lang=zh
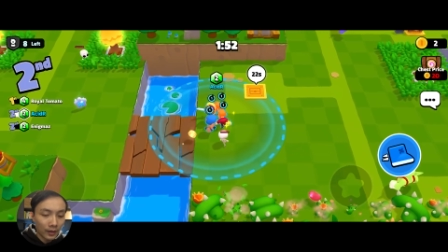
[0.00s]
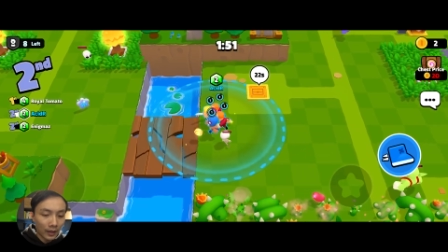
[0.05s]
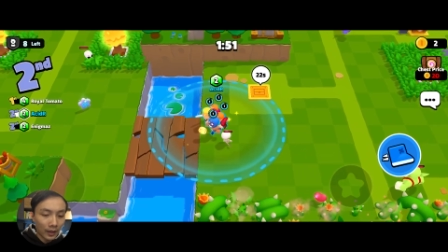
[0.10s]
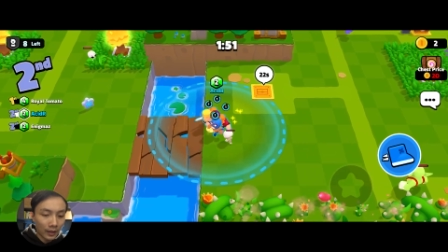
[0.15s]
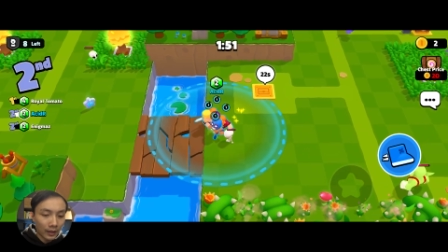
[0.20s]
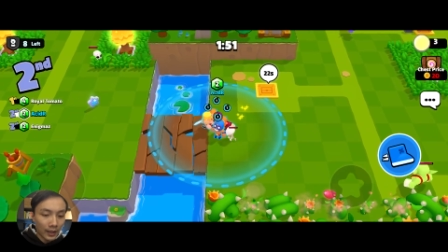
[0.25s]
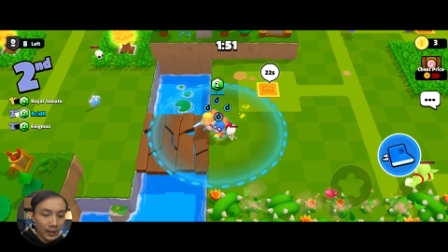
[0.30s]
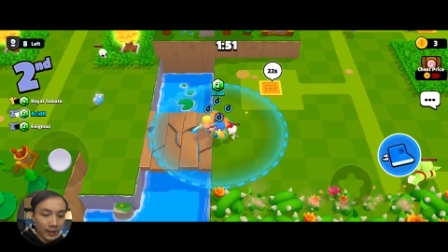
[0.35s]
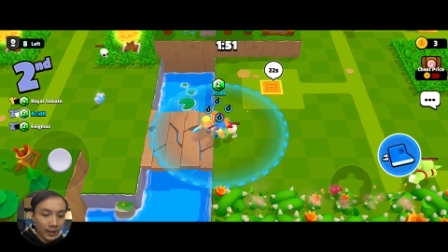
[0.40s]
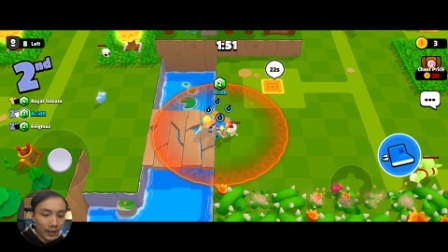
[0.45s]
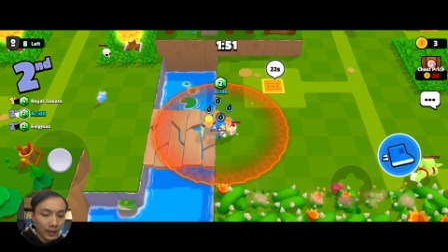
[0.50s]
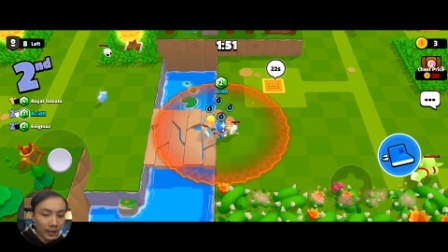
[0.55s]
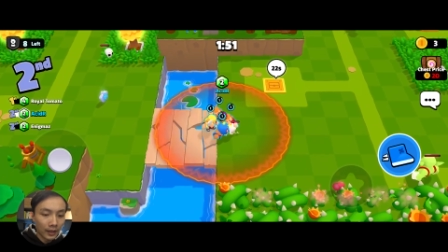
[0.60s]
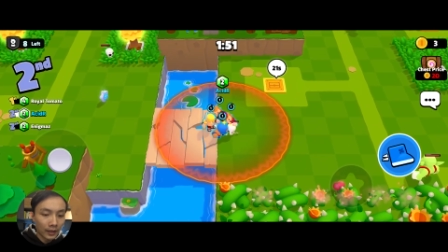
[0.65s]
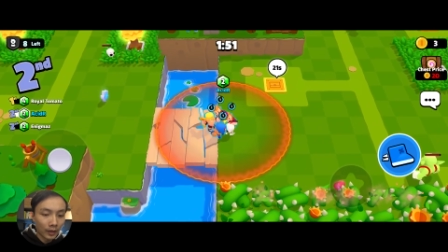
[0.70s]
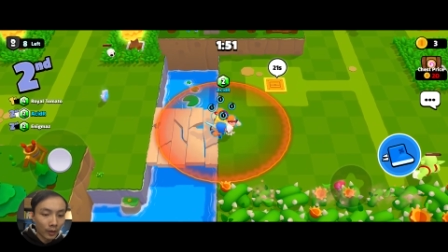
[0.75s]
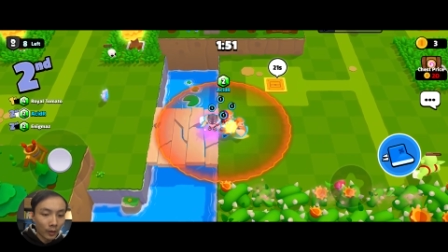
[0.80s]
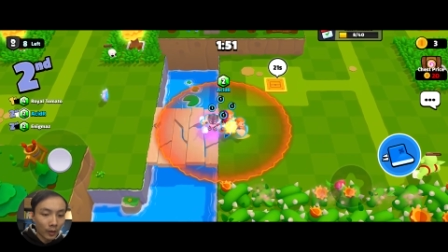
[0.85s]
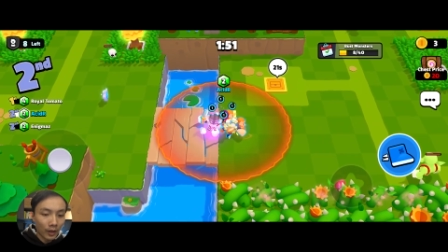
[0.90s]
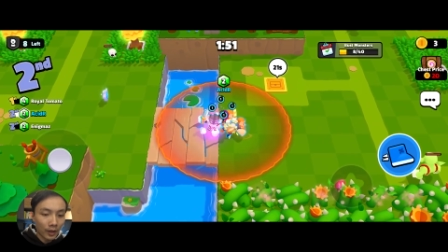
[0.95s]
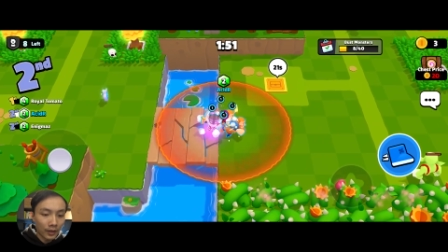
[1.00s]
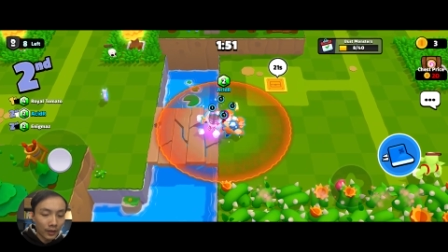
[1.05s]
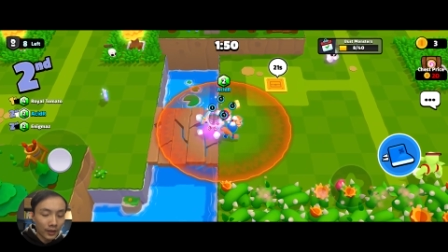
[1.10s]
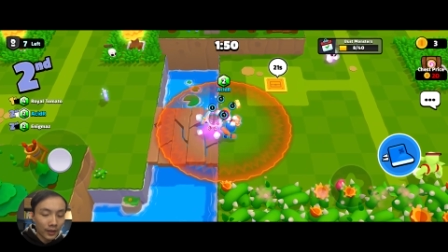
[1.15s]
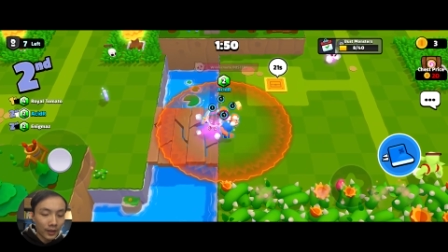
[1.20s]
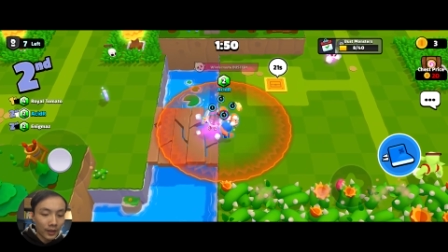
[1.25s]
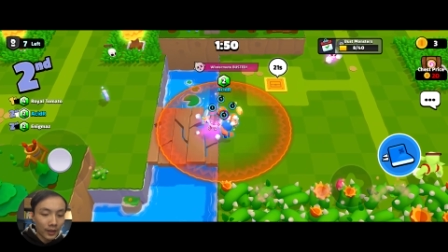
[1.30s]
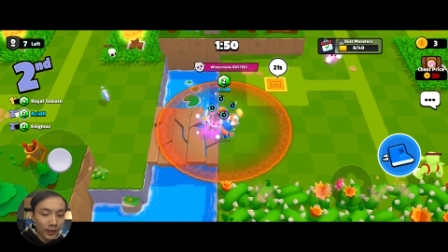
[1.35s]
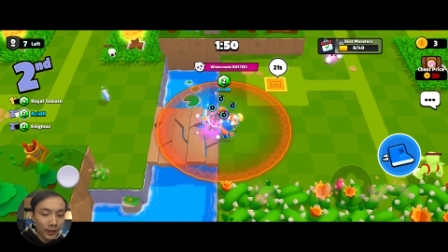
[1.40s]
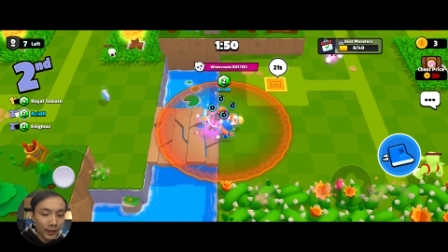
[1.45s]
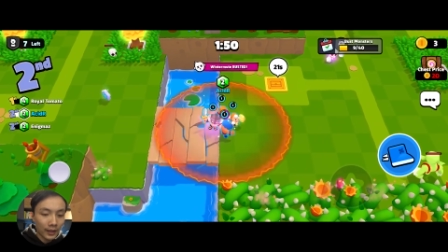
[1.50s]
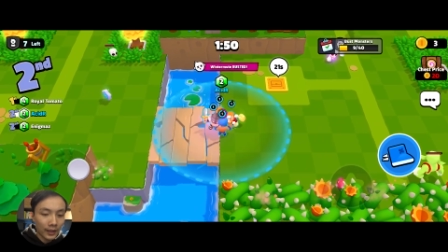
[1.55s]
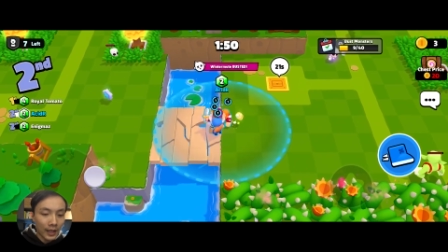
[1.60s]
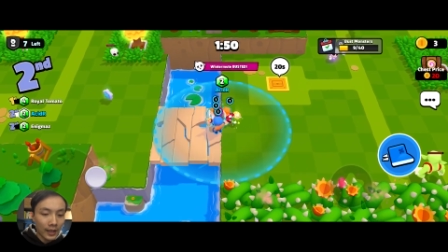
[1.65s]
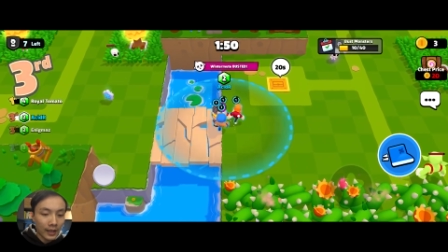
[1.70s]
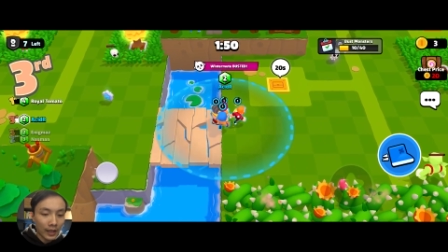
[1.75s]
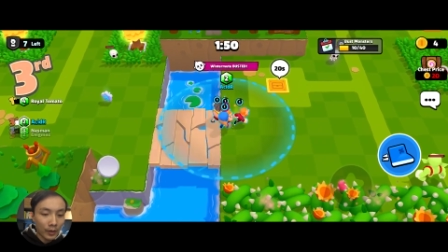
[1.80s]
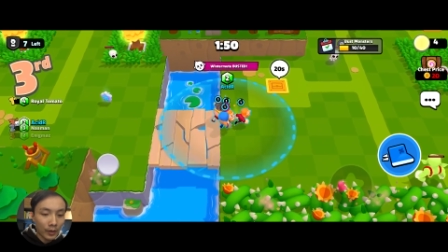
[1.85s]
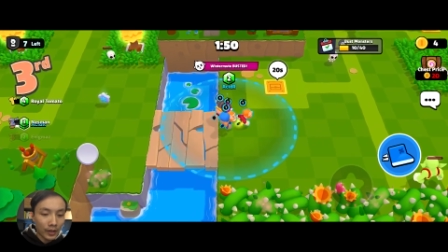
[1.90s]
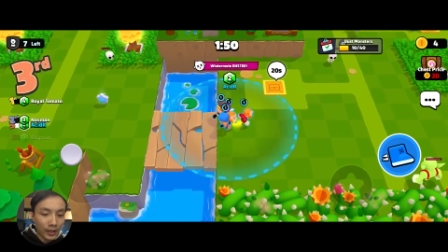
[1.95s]
好，但钱很多，
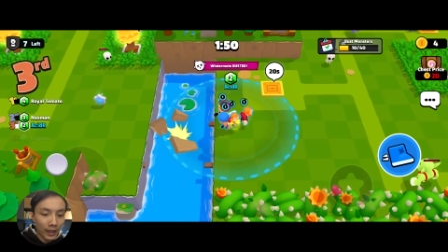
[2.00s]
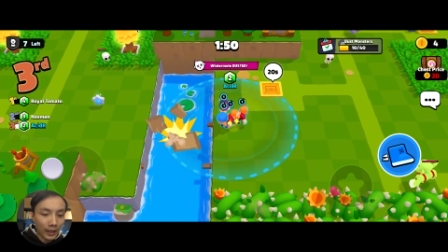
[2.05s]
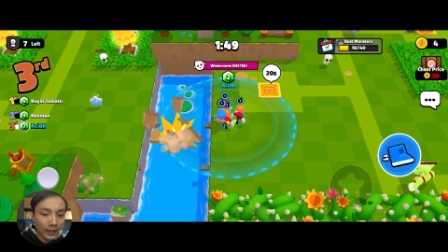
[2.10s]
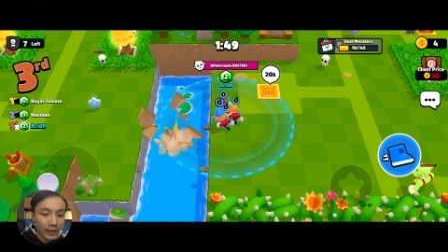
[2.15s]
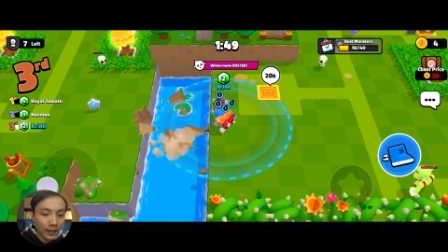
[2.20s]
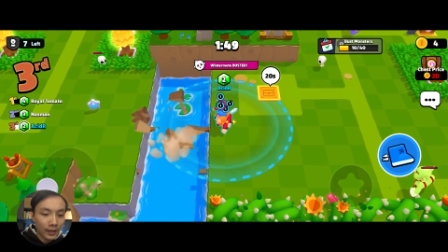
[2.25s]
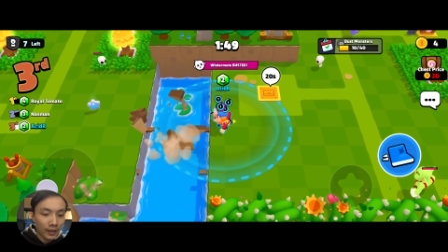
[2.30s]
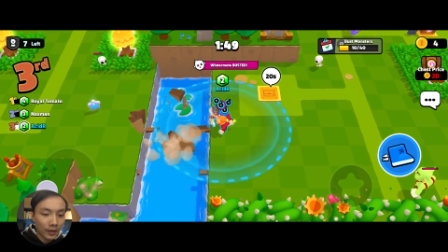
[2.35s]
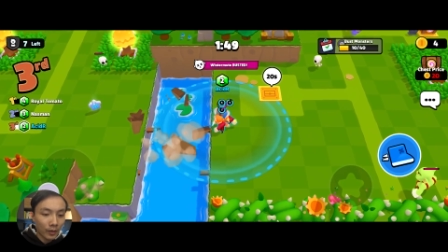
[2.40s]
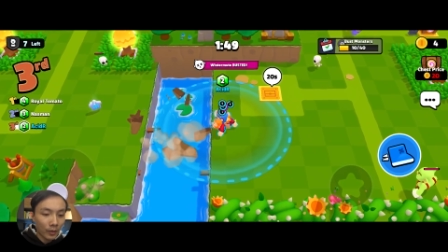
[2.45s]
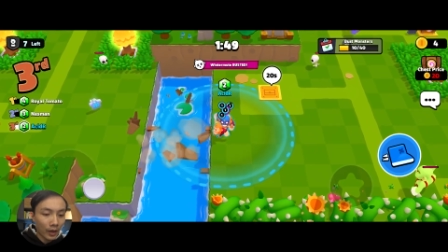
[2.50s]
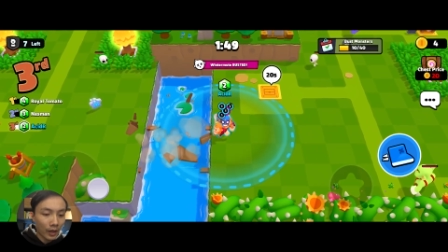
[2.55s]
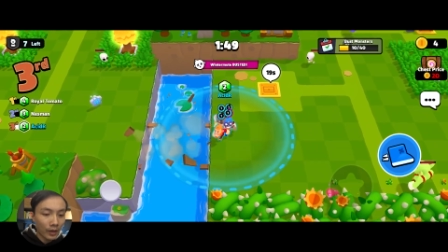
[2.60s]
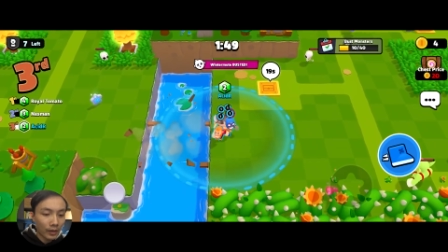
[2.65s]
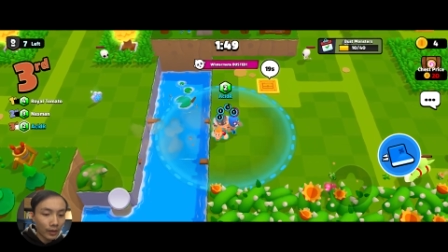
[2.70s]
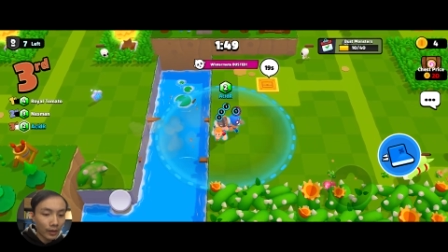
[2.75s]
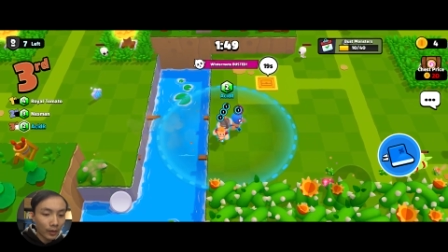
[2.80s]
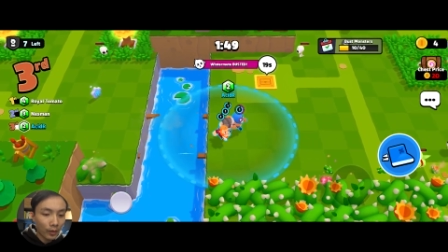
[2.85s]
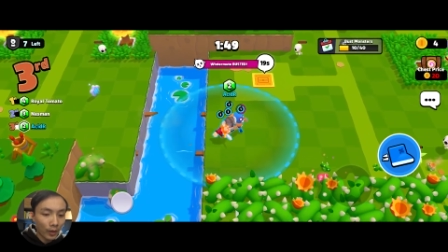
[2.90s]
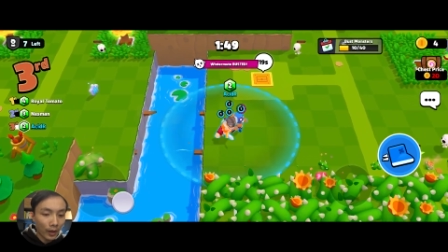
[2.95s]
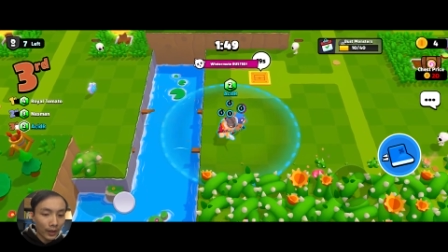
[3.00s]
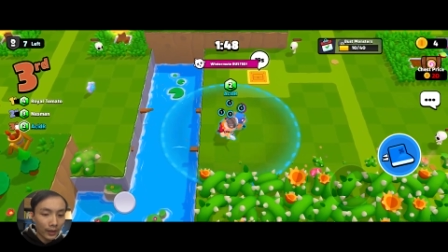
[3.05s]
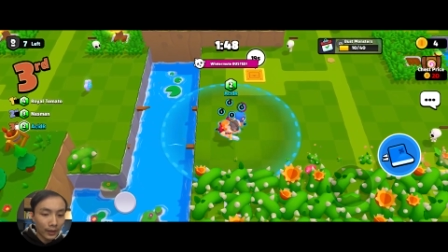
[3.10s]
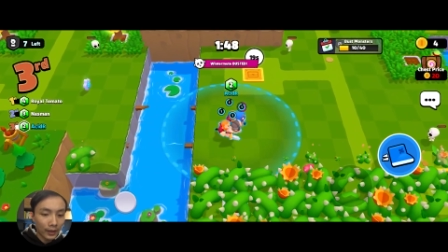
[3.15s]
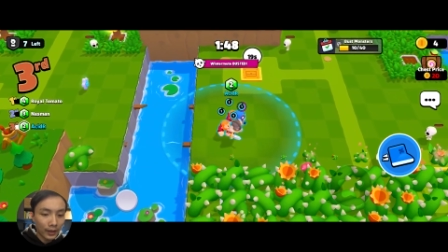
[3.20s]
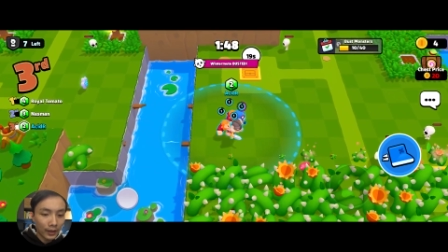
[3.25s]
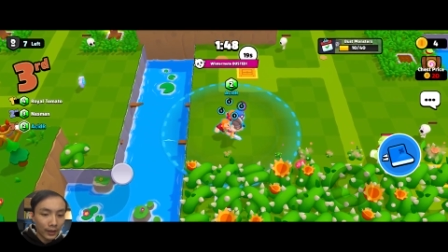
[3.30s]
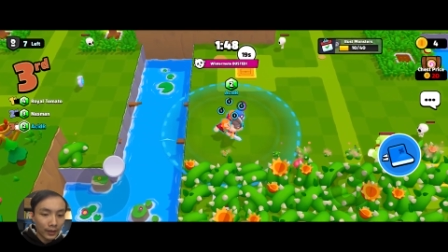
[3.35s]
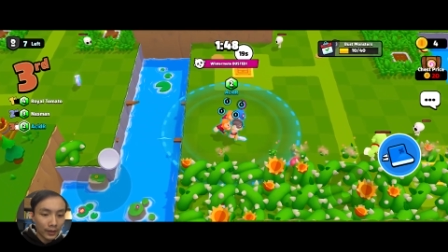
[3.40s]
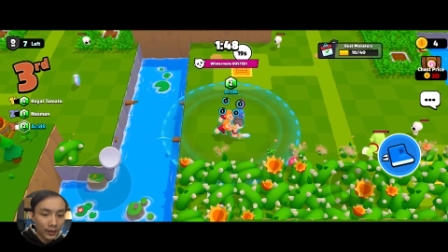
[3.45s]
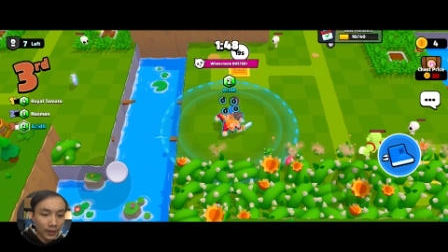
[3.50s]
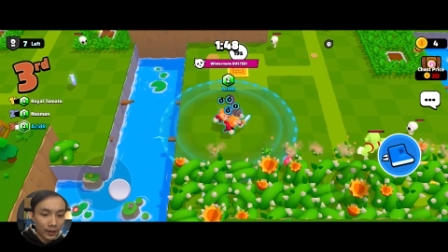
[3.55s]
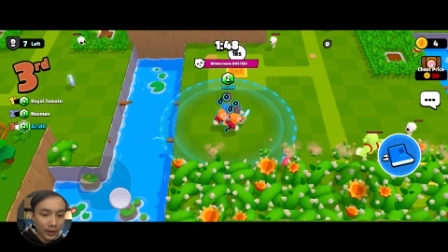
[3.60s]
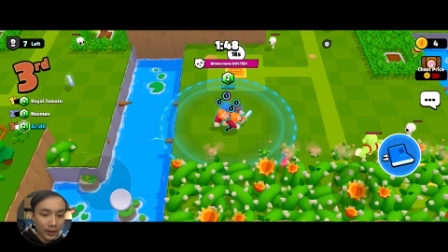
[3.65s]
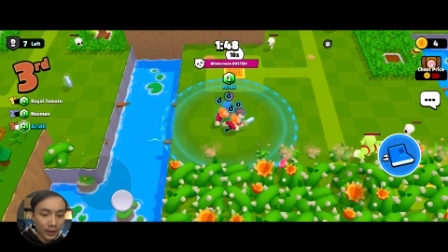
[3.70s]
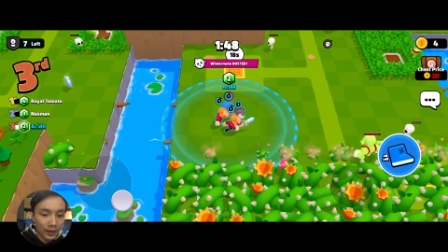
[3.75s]
看起来越强的怪呢，这